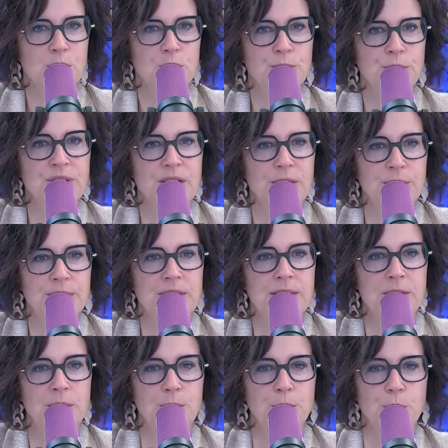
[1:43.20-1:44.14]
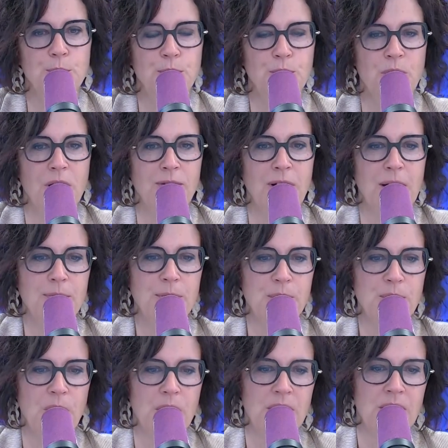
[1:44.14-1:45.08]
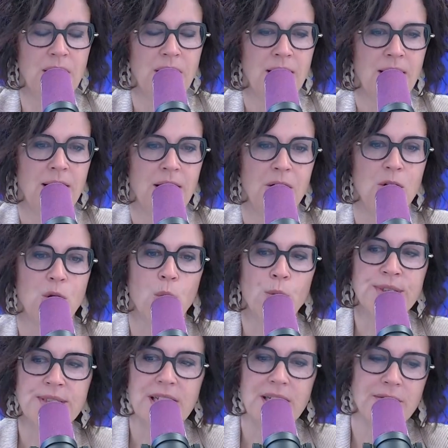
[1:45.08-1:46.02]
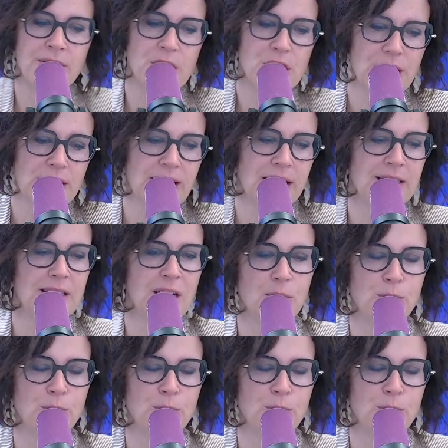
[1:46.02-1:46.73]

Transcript: demandaient aussi de, pouvoir vraiment euh, euh, conserver chaque année un